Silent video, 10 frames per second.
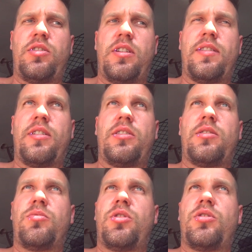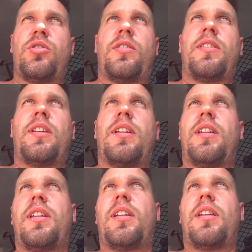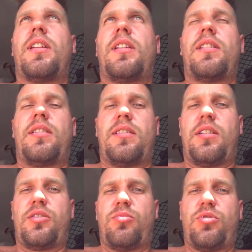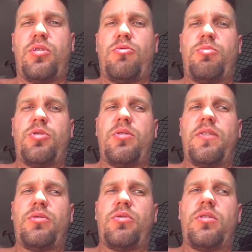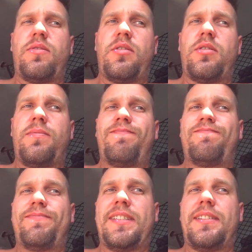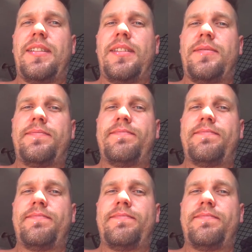źle, da się z tym żyć. Także muszę kupić nowe tu i do wody, niestety